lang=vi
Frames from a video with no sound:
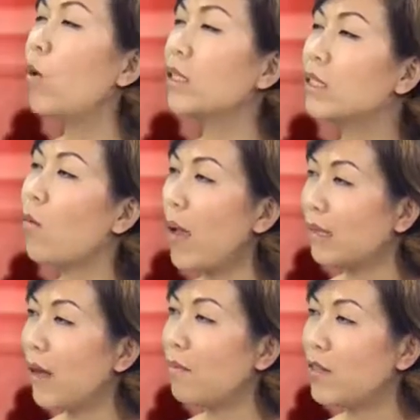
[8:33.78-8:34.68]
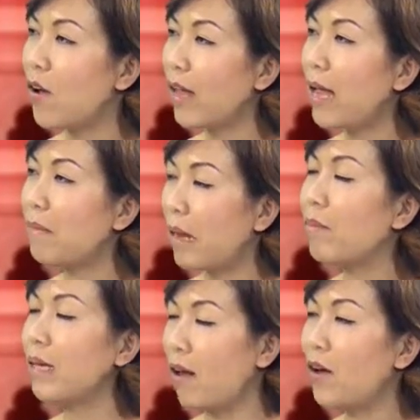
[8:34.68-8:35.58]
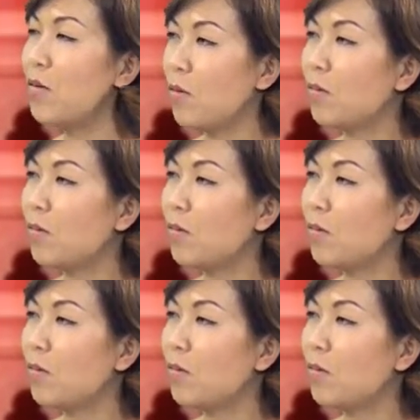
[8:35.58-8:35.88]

cái sự quan tâm cho các em đặc biệt đó đúng không?